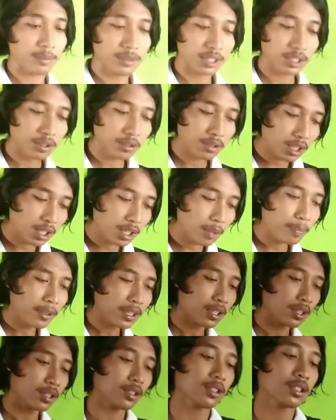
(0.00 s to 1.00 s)
itu dilip
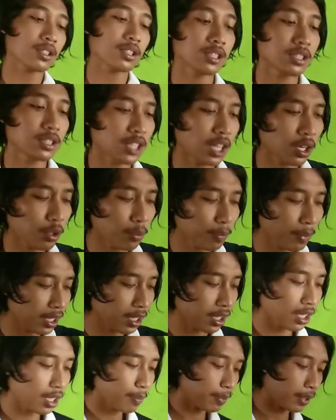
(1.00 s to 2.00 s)
jangan lupa
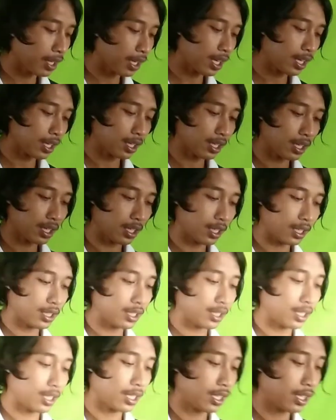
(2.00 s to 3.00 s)
dilipat lagi ya
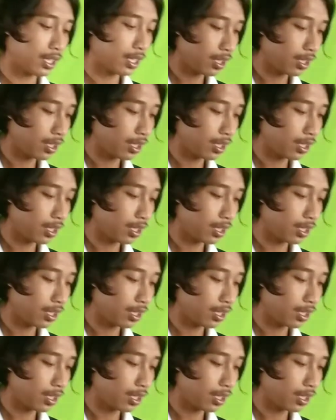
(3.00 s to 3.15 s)
guys ya